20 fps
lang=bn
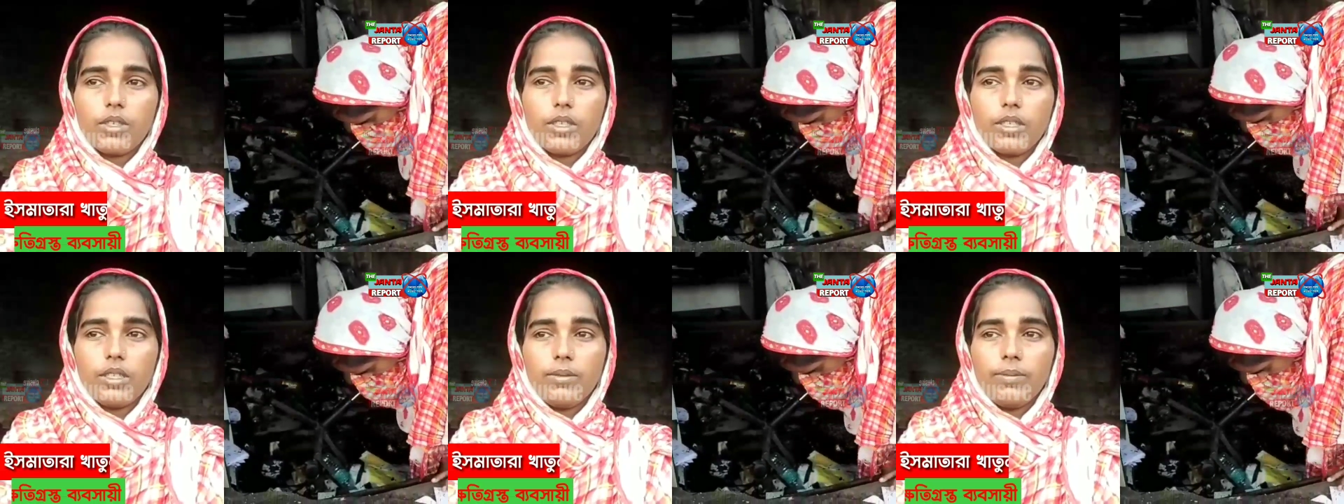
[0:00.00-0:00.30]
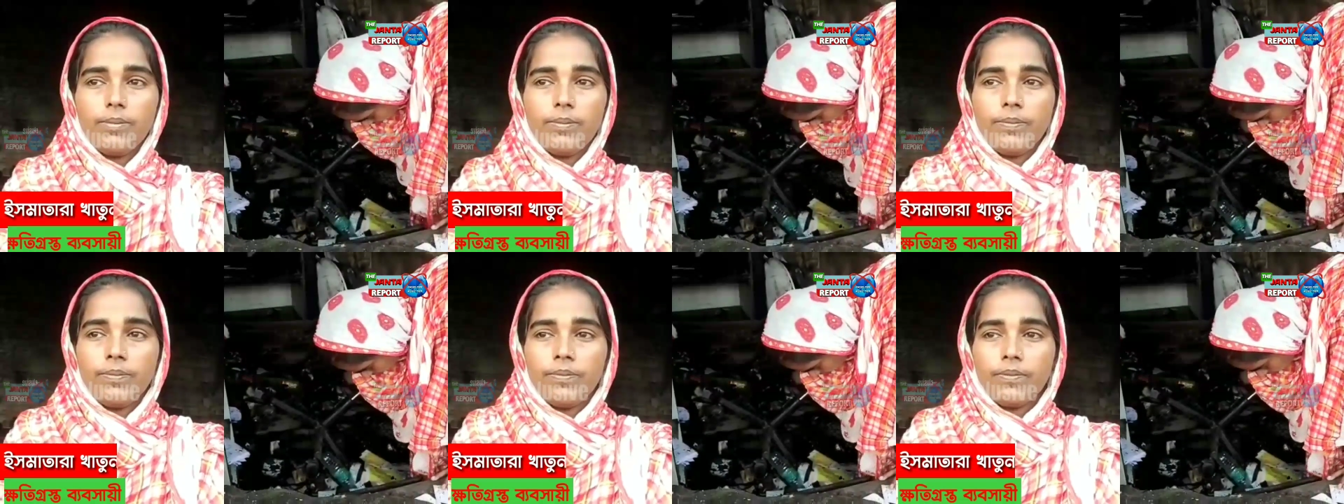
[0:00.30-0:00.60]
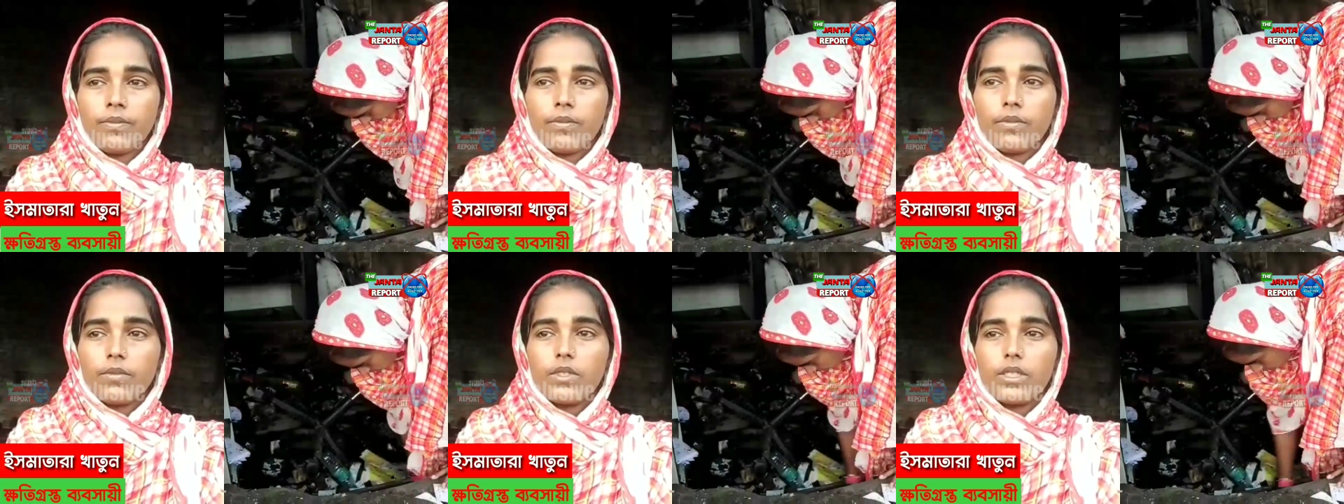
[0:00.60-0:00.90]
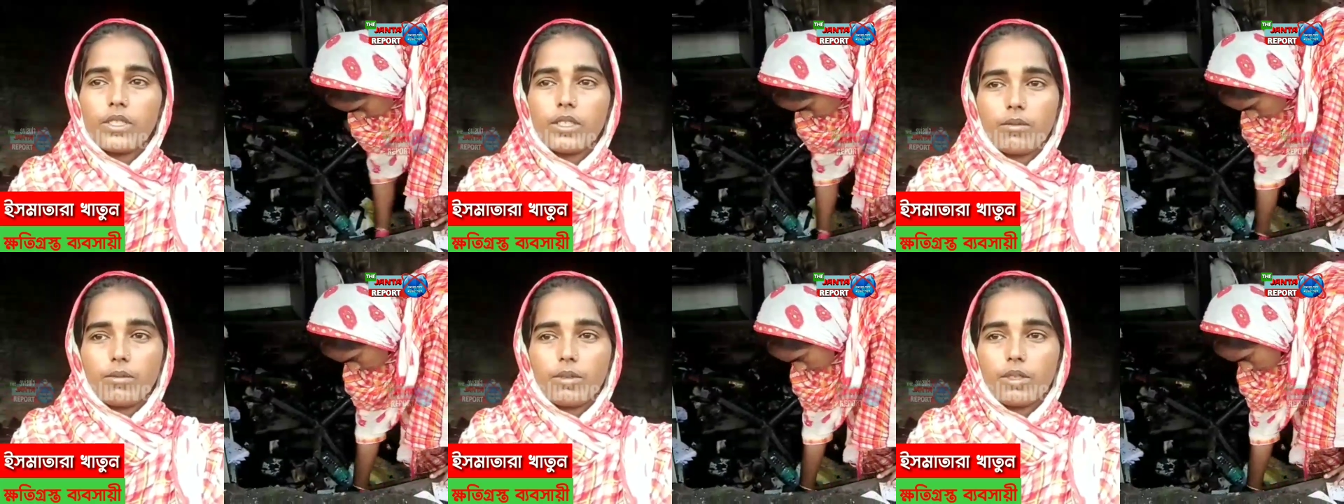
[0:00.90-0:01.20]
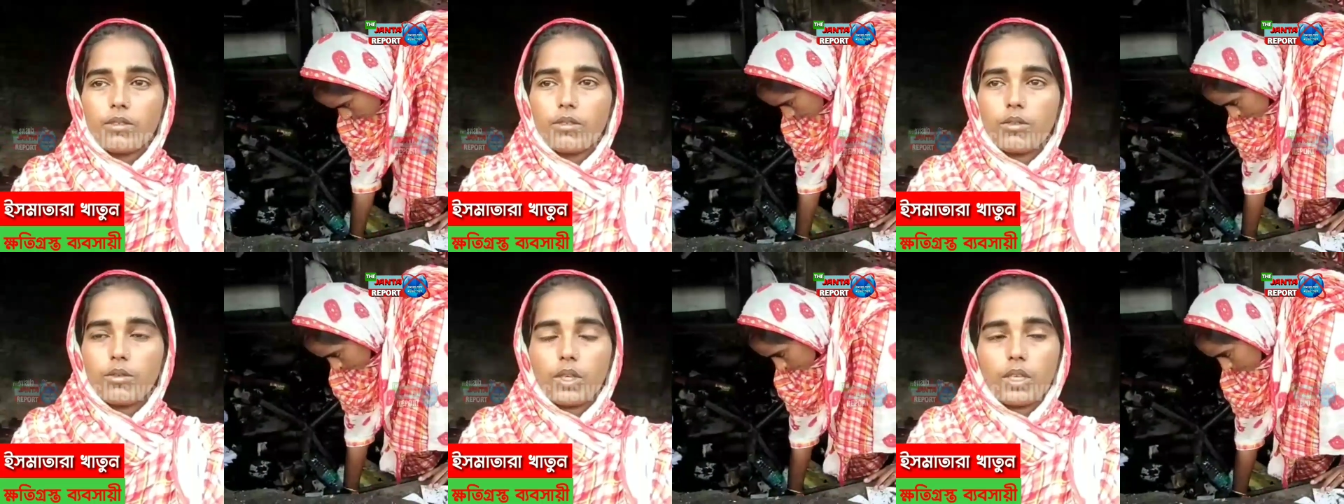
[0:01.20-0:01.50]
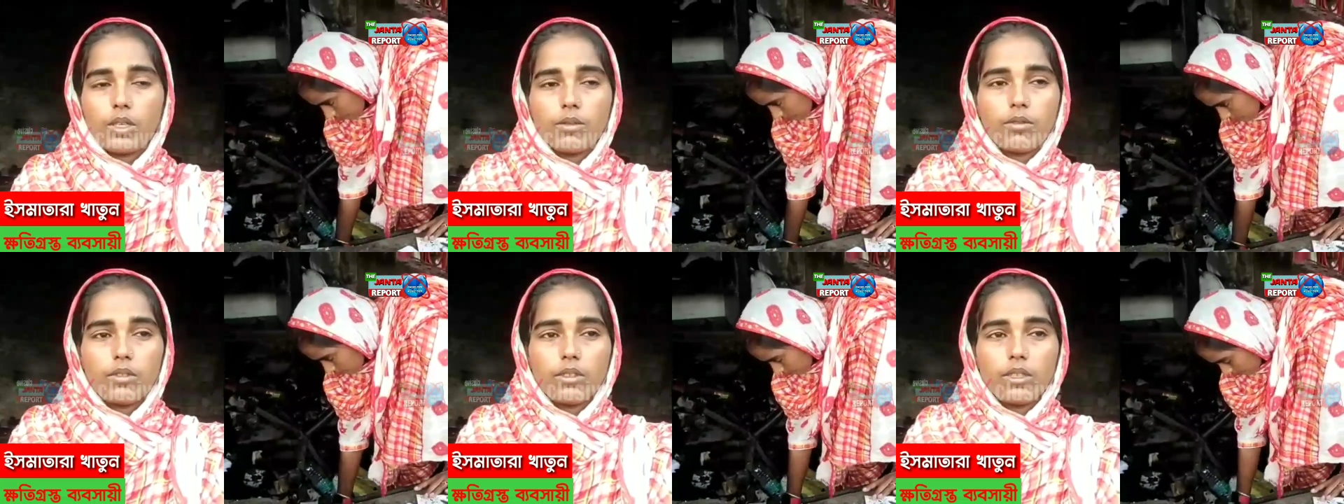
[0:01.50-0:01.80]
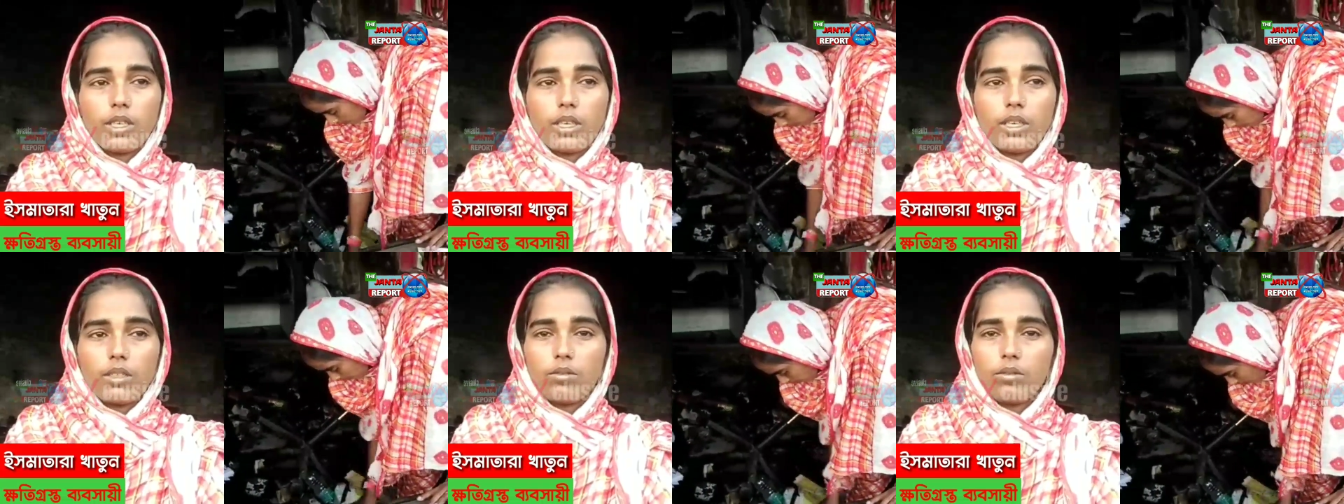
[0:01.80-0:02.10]
করে যে আমার দোকান
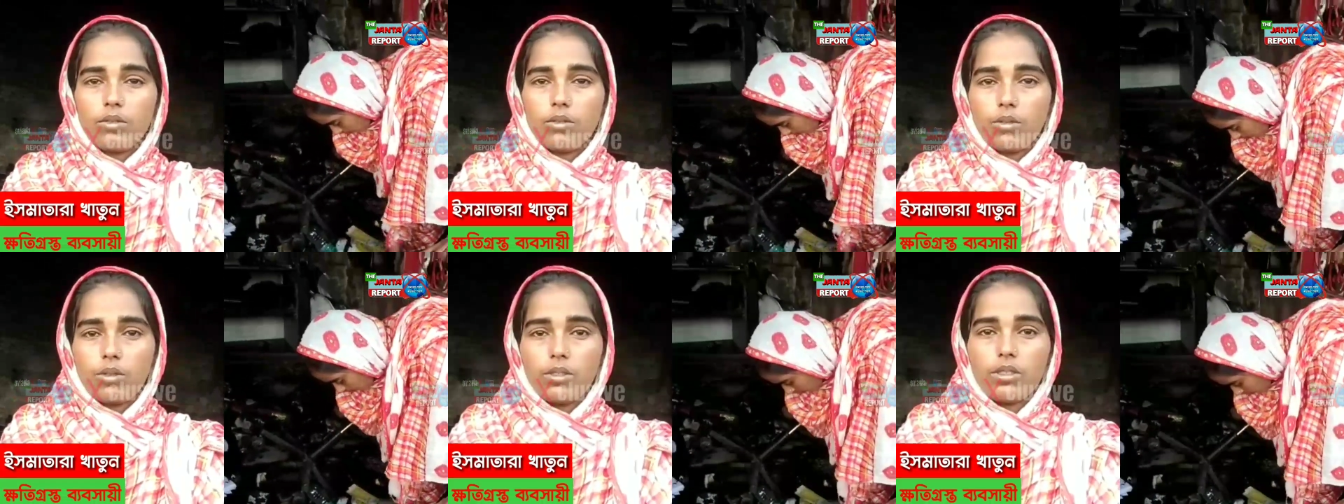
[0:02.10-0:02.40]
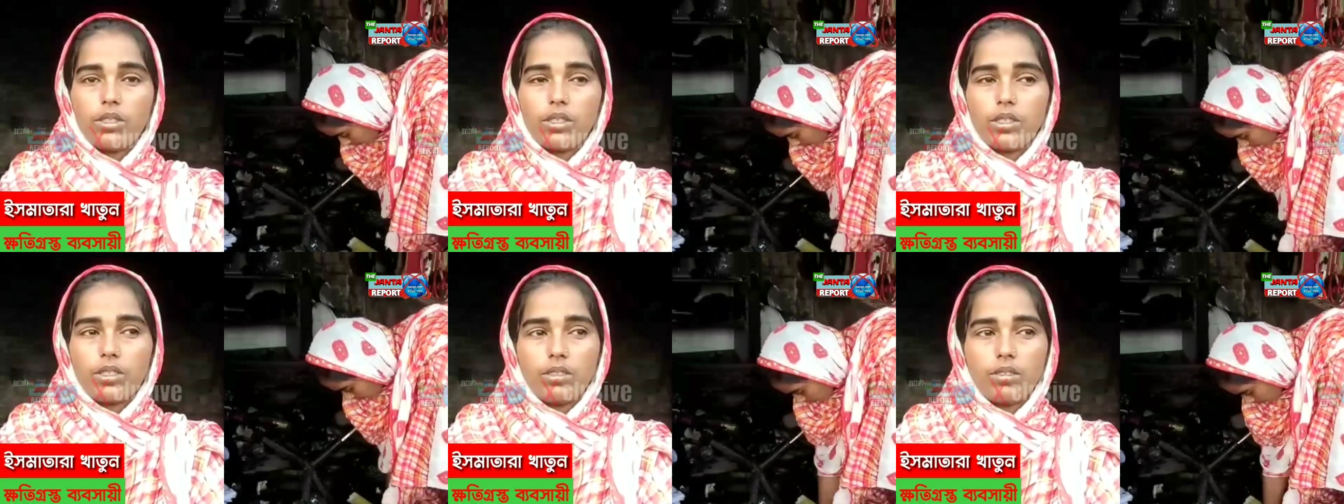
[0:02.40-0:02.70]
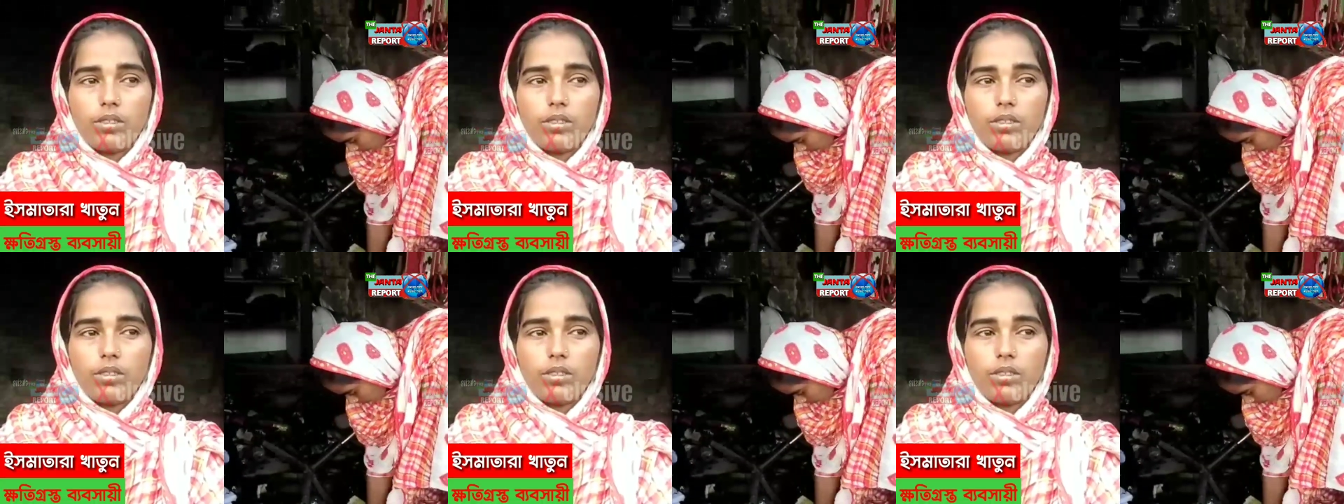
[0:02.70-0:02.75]
আগুন জ্বলছে